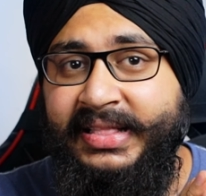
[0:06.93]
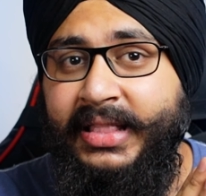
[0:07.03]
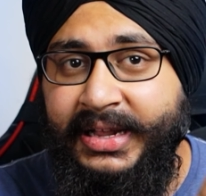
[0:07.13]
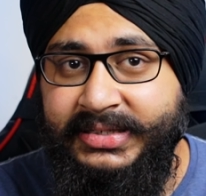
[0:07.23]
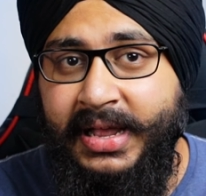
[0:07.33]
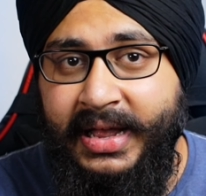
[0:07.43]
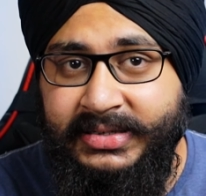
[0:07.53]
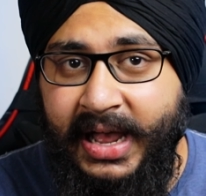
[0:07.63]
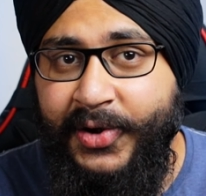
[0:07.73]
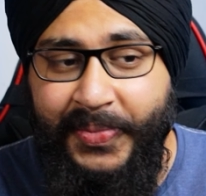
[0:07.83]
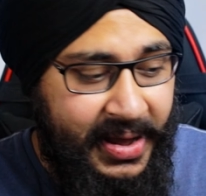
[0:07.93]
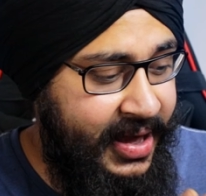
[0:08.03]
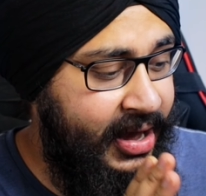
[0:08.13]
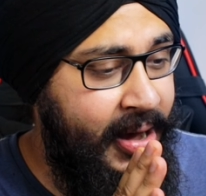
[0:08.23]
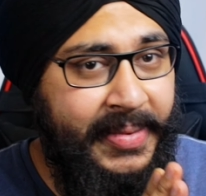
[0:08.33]
दस हजार रुपए
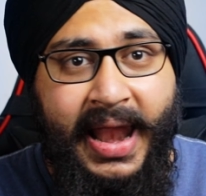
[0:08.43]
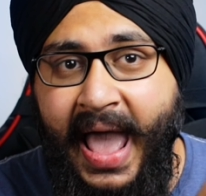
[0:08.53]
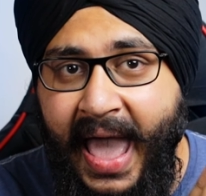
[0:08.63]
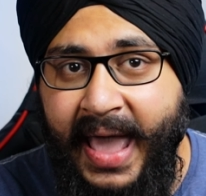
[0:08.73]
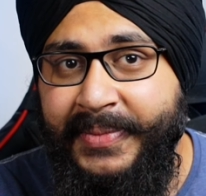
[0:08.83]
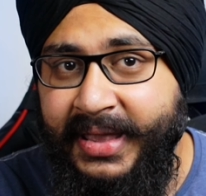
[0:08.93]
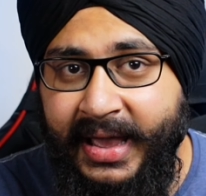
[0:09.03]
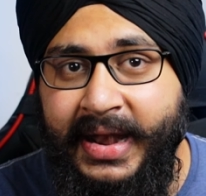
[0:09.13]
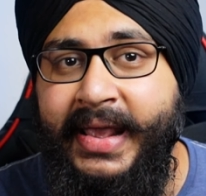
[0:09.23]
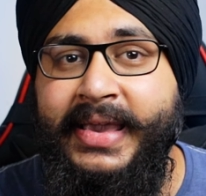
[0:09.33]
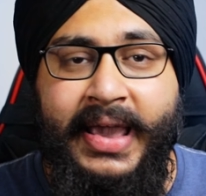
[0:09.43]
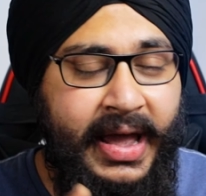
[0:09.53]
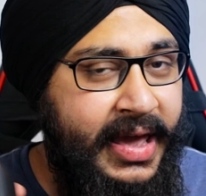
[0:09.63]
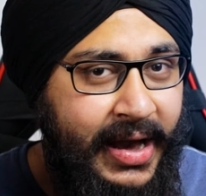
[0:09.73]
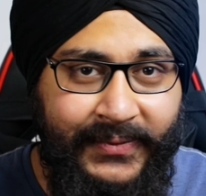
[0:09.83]
के काबिल है भी या नहीं क्या
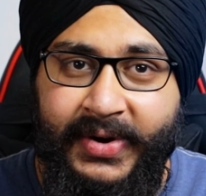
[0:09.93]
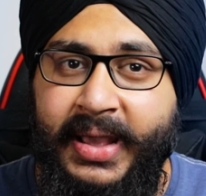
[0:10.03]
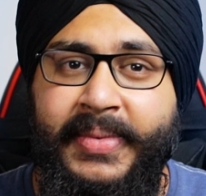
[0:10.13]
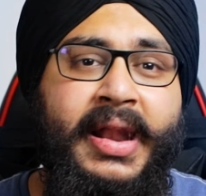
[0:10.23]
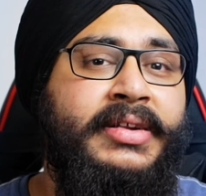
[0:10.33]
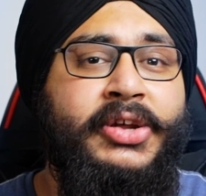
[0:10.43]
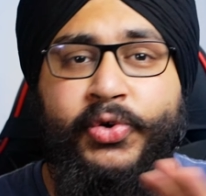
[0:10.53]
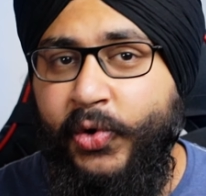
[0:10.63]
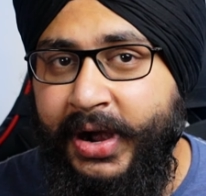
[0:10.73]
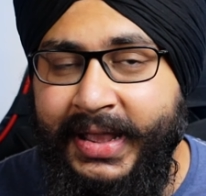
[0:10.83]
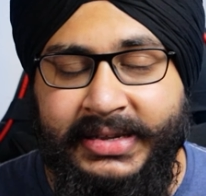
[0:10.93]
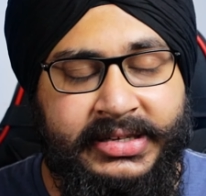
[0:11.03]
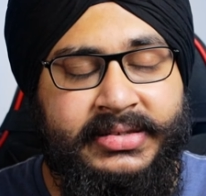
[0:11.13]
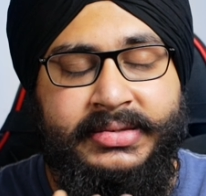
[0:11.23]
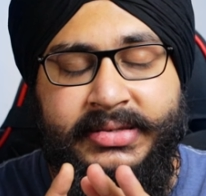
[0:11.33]
ये कंफर्टेबल है साउंड क्वालिटी
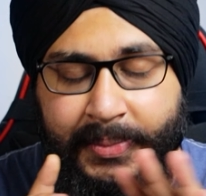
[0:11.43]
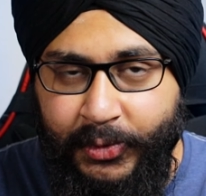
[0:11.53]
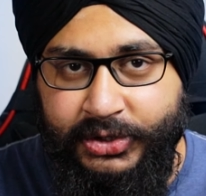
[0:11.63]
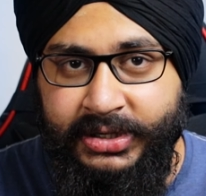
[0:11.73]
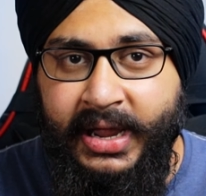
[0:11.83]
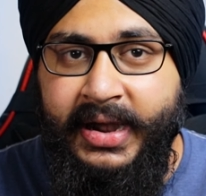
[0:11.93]
कैसी सब कुछ